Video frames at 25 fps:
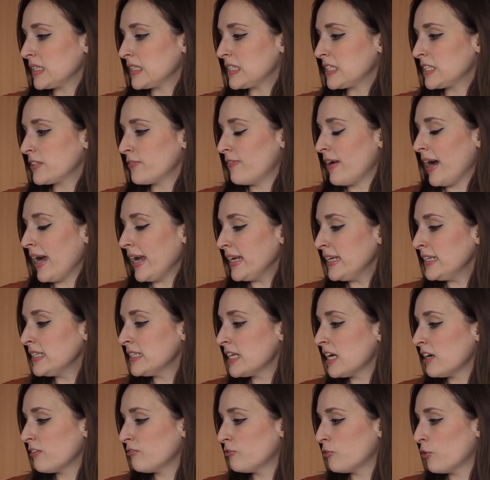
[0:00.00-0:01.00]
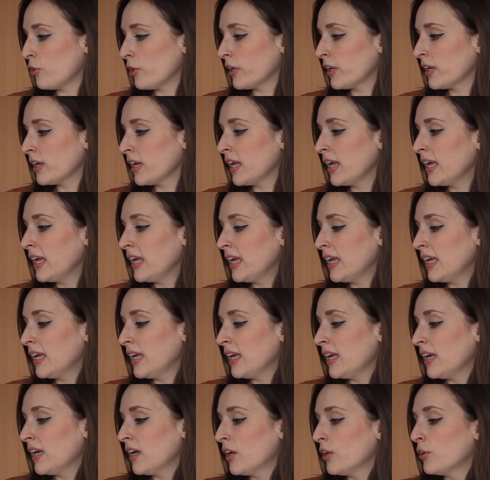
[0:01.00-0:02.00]
zweien davon
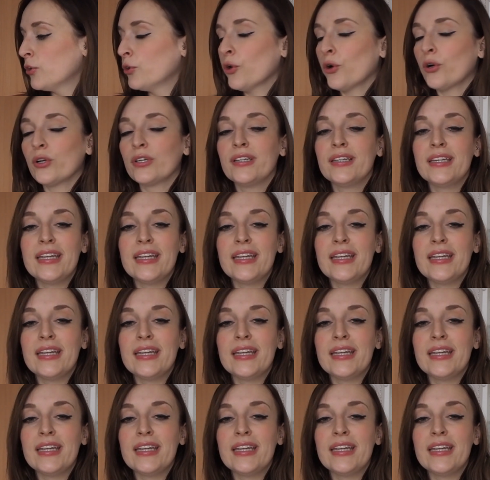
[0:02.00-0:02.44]
noch